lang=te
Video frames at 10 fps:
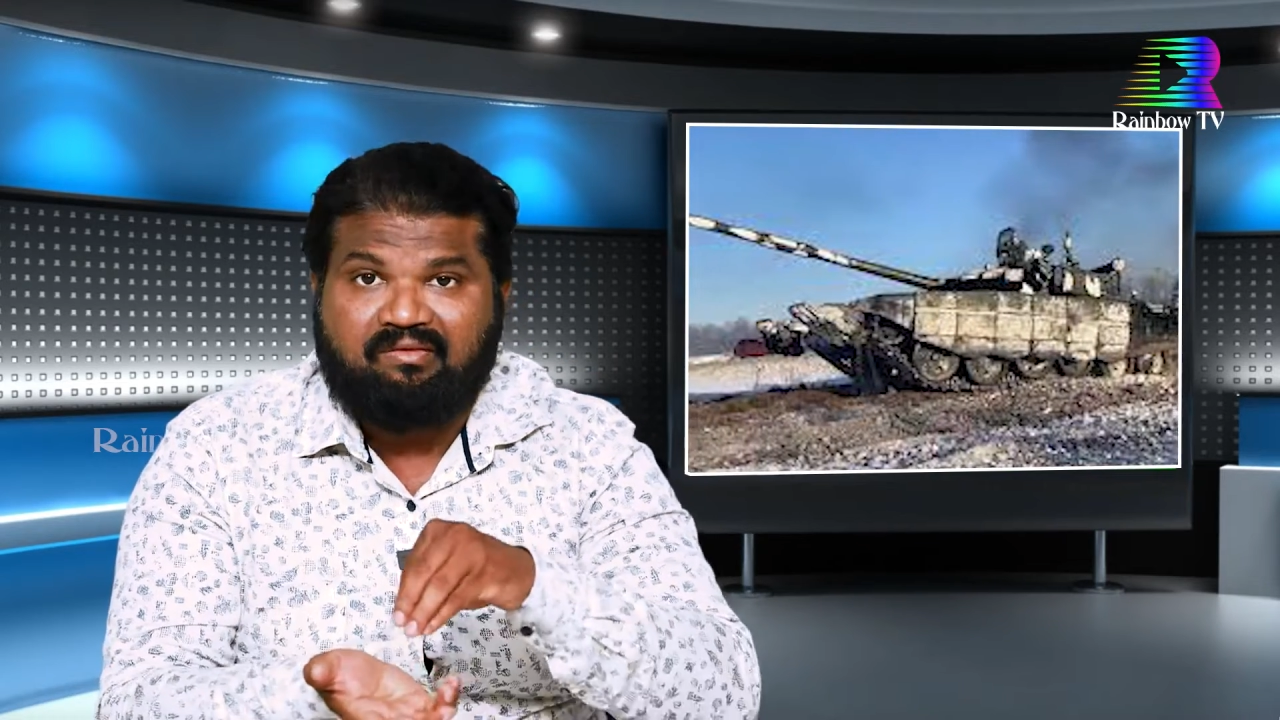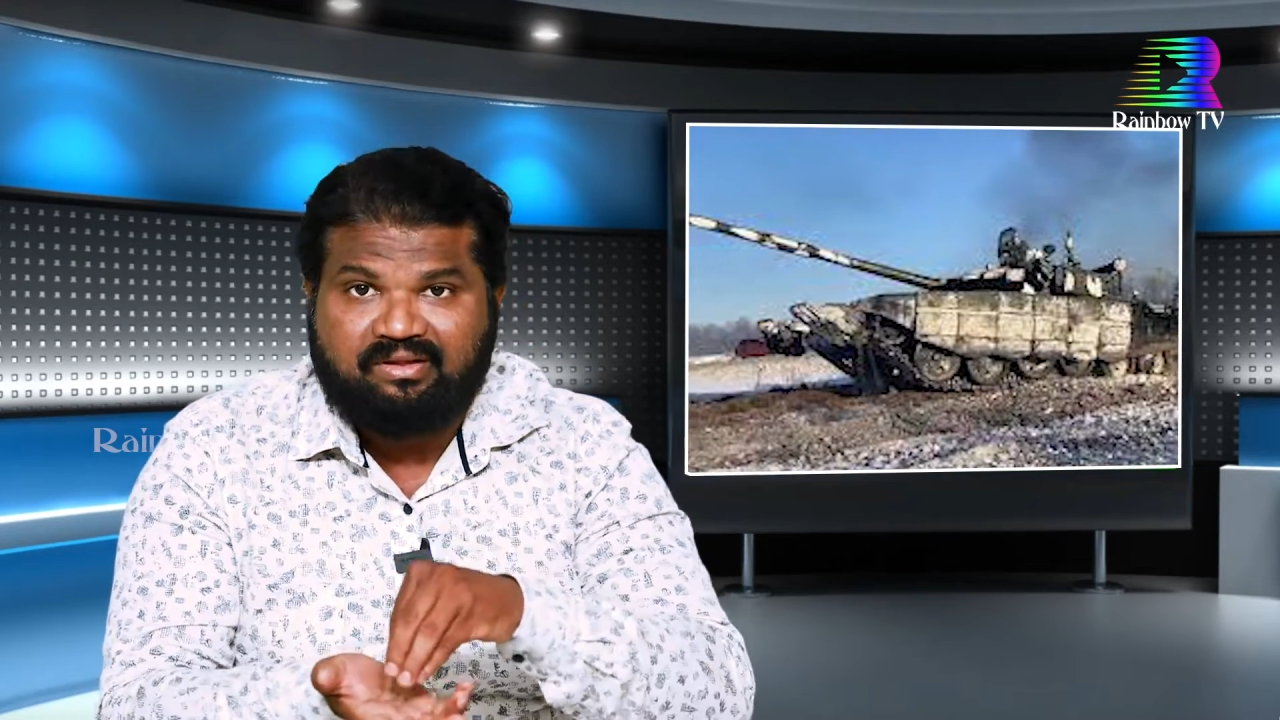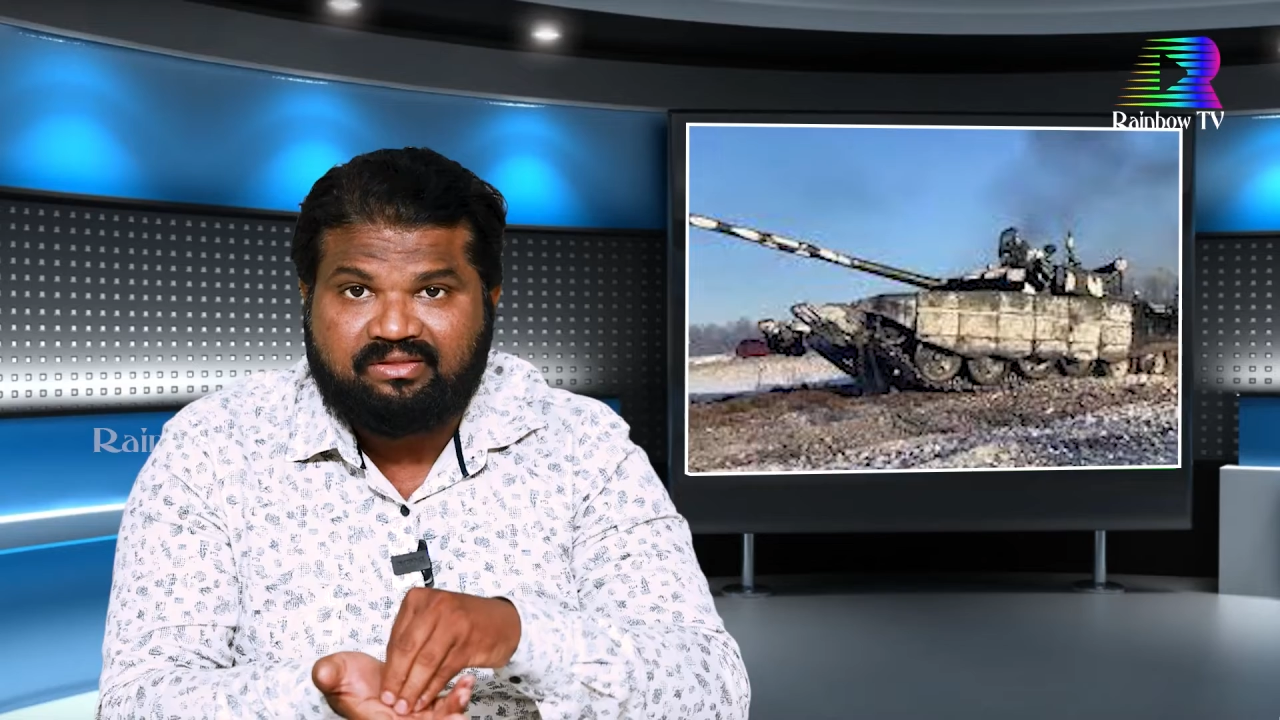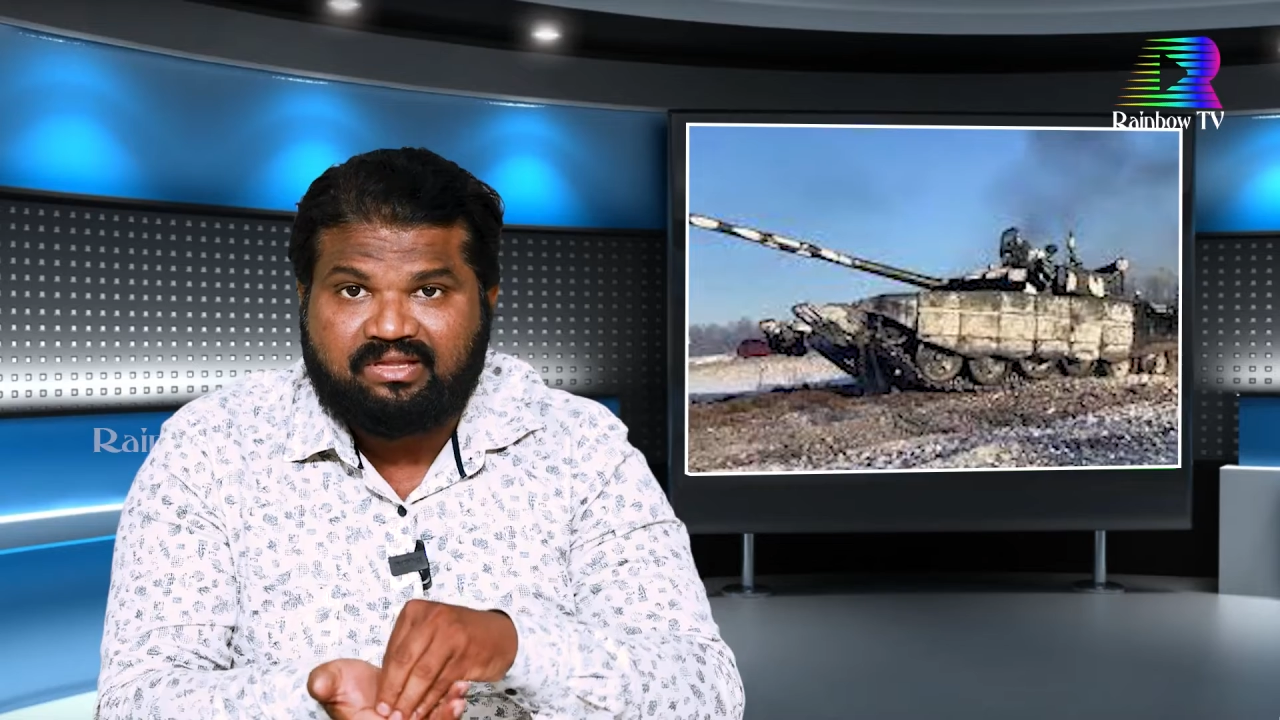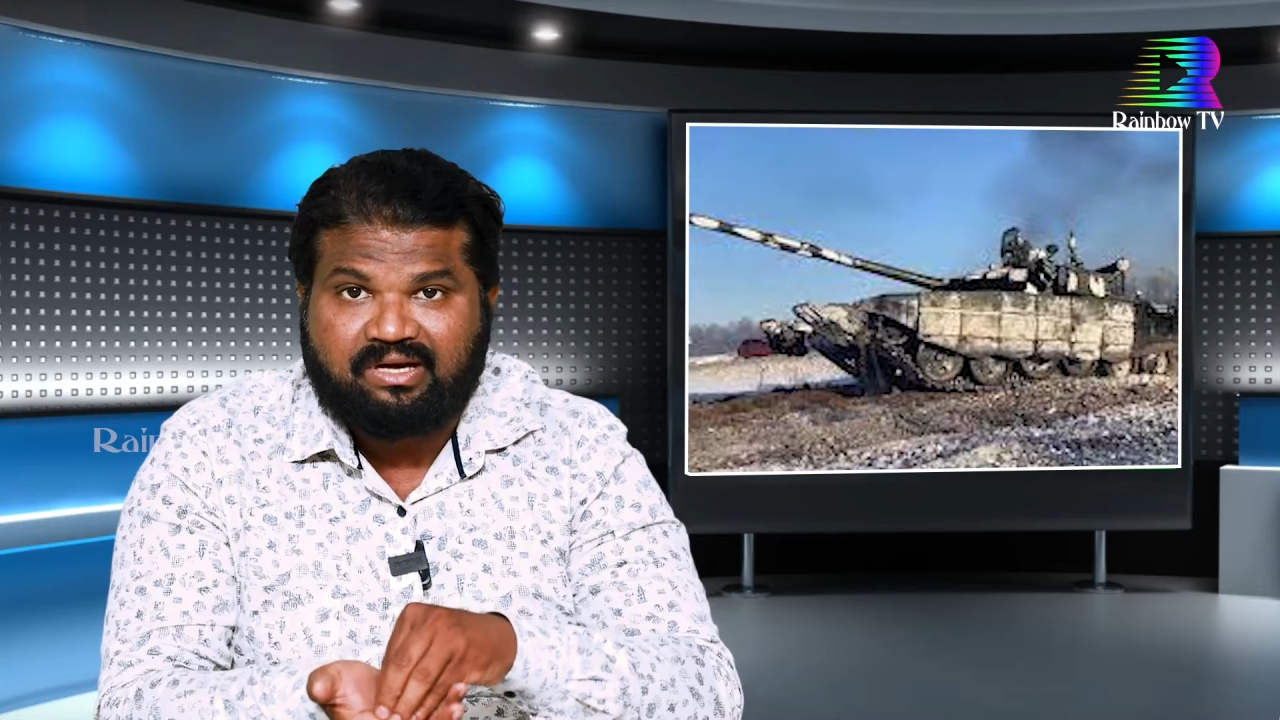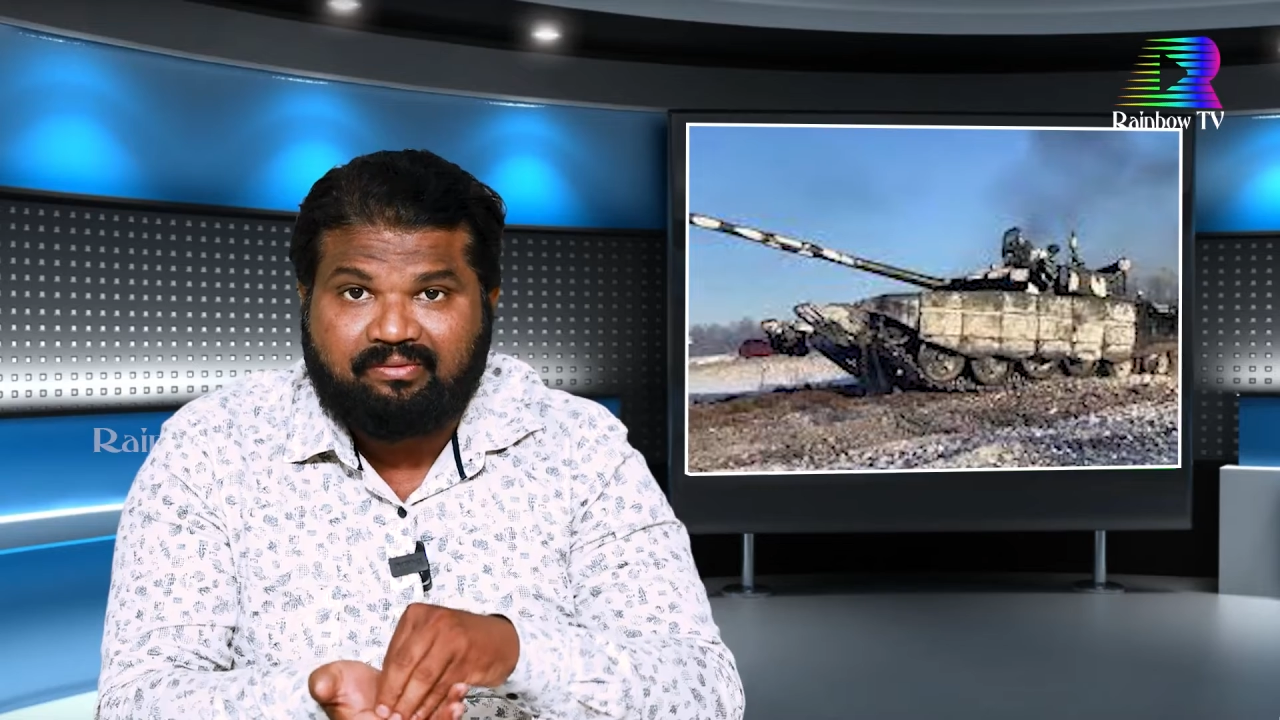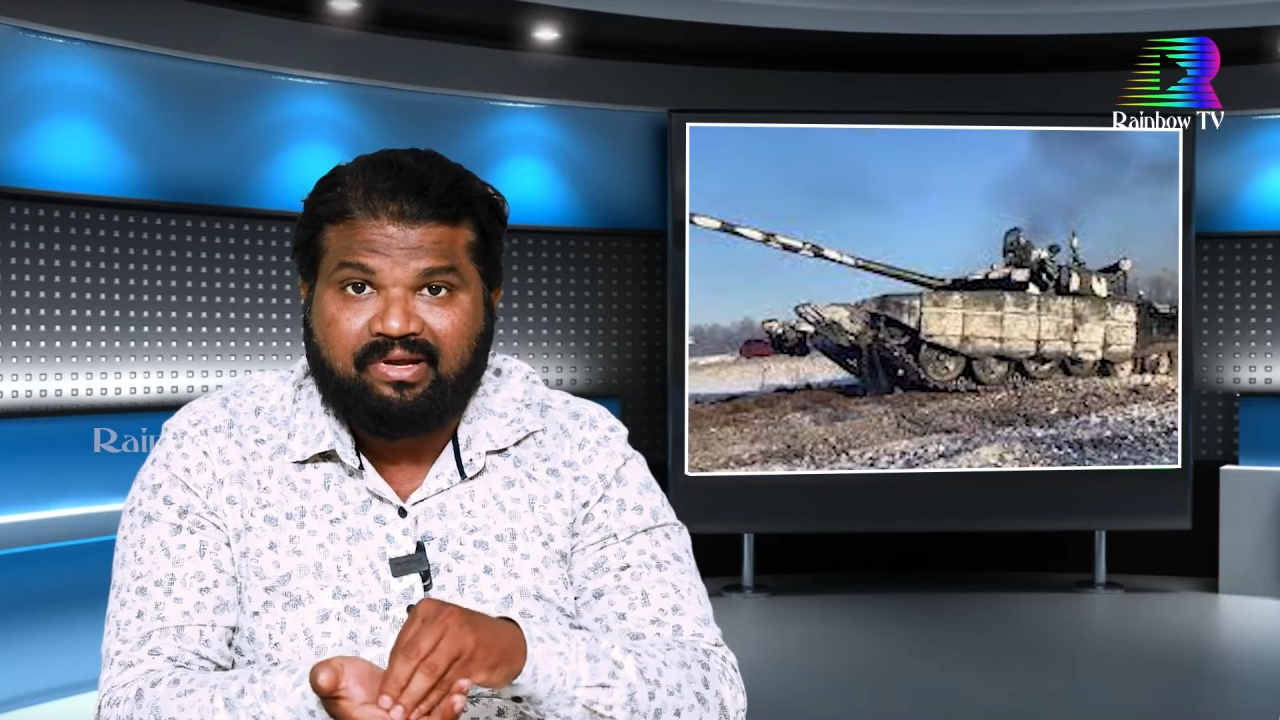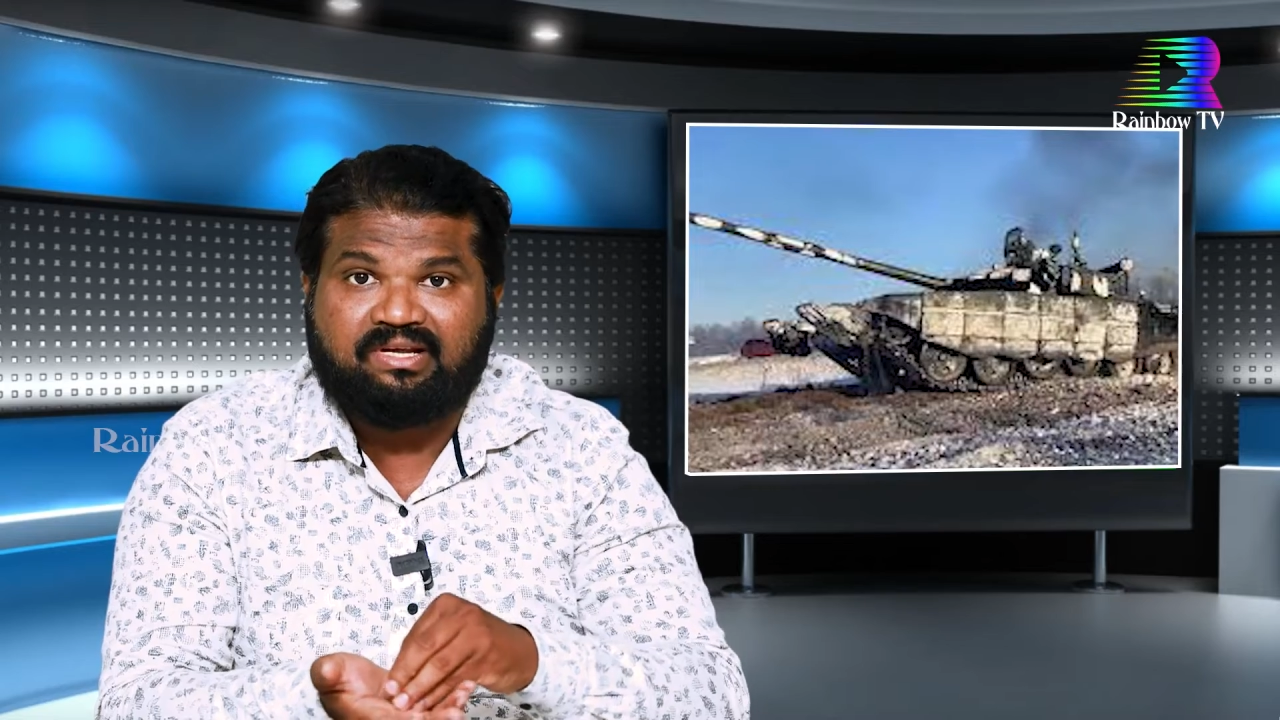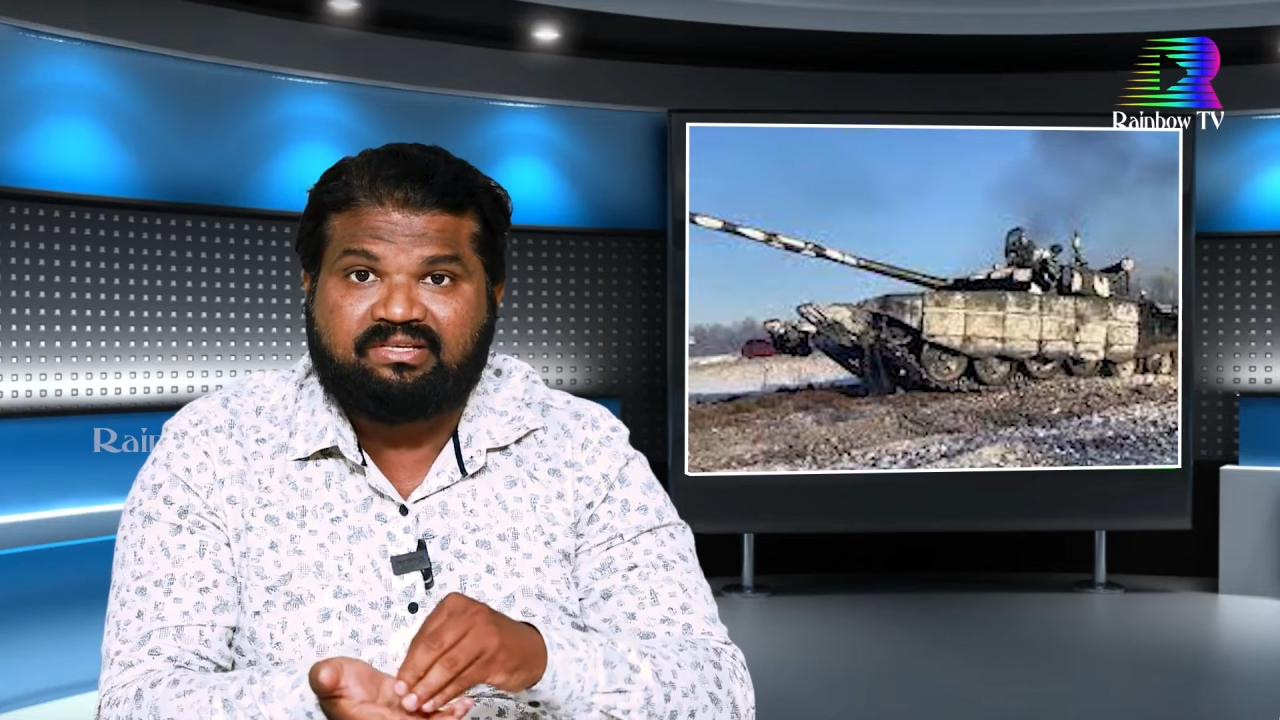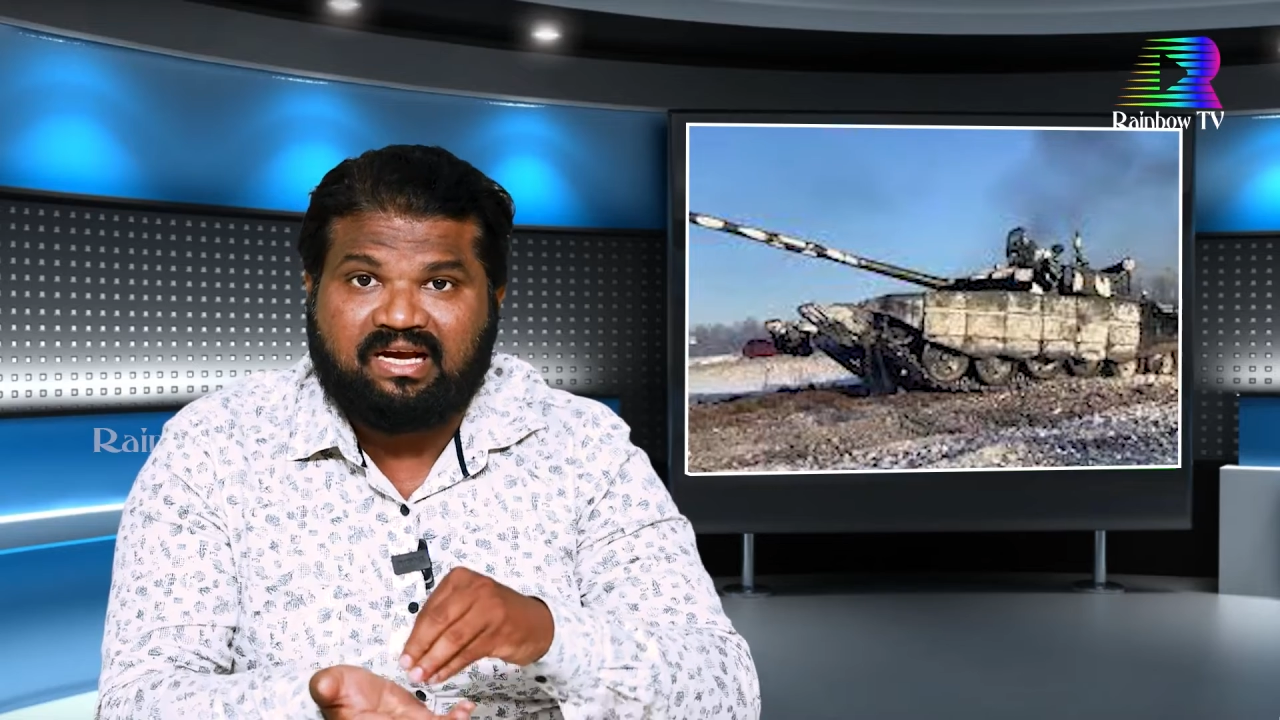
అవాంతరమైన